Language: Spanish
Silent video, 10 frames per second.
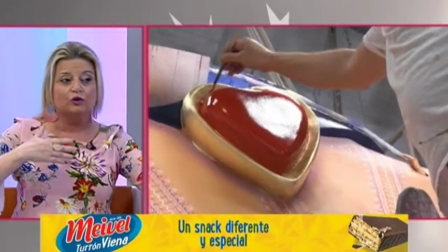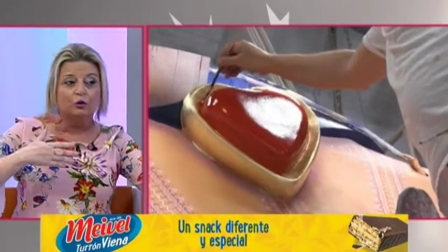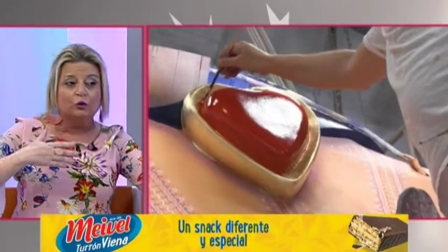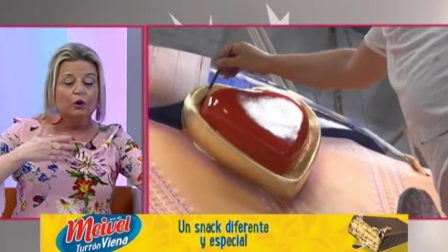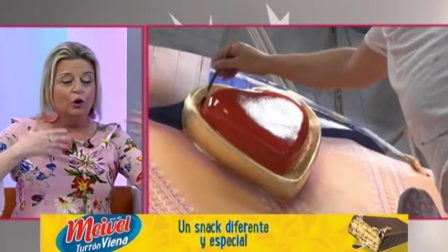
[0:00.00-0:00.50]

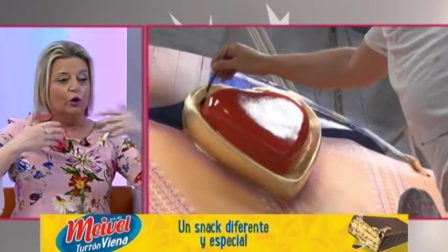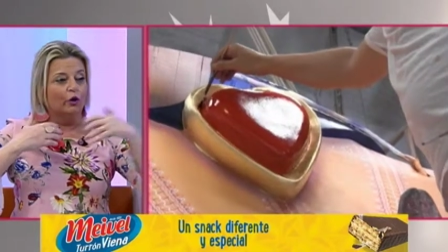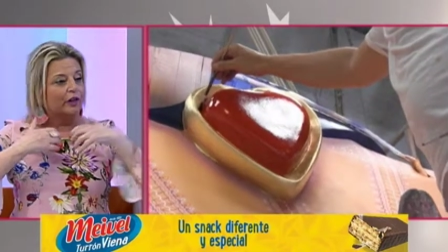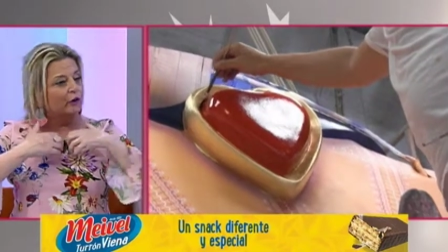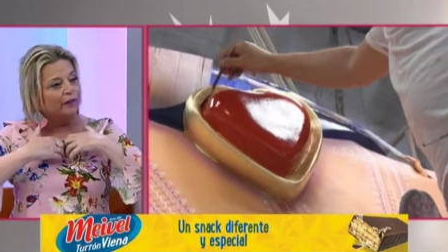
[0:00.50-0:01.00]
tú o
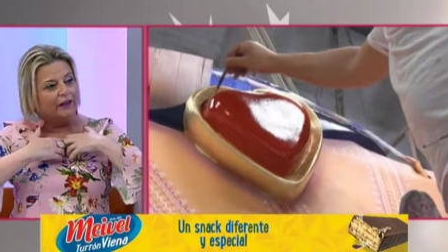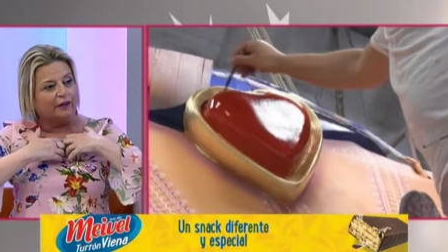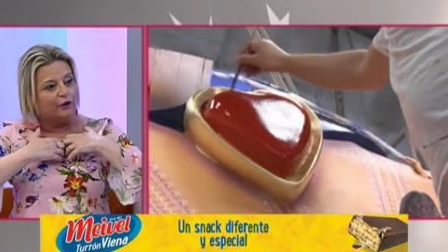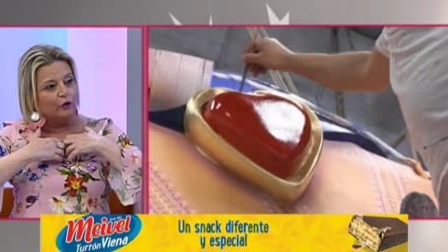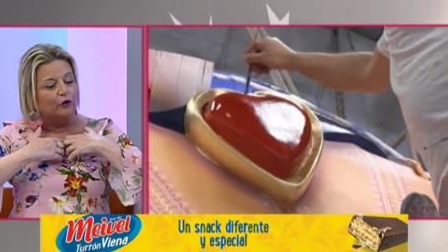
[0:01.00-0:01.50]
que lo diga
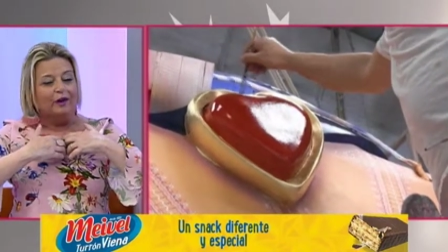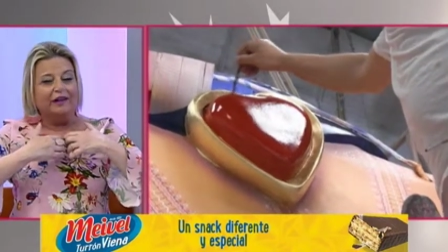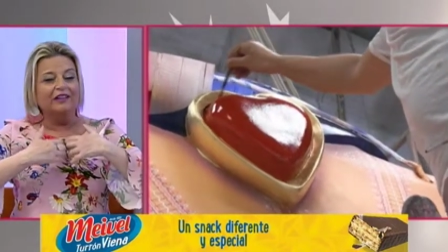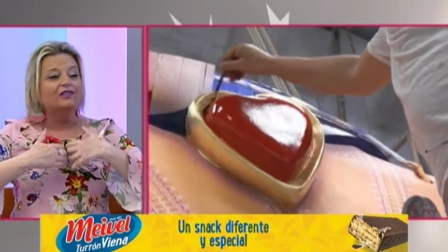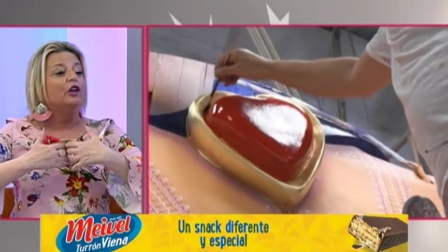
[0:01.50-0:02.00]
yo,
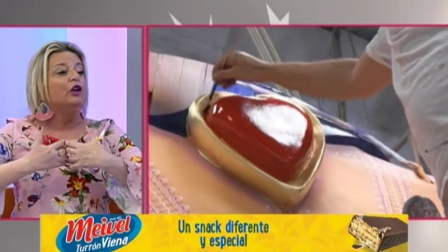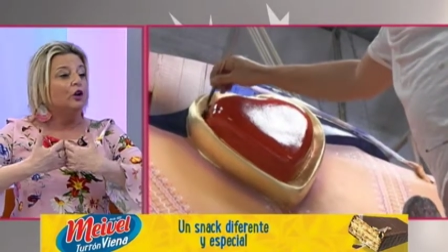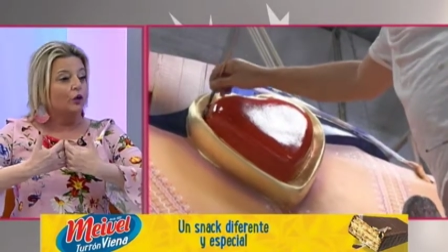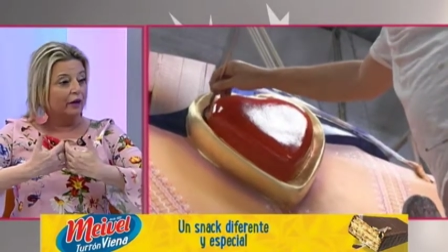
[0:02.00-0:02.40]
es lo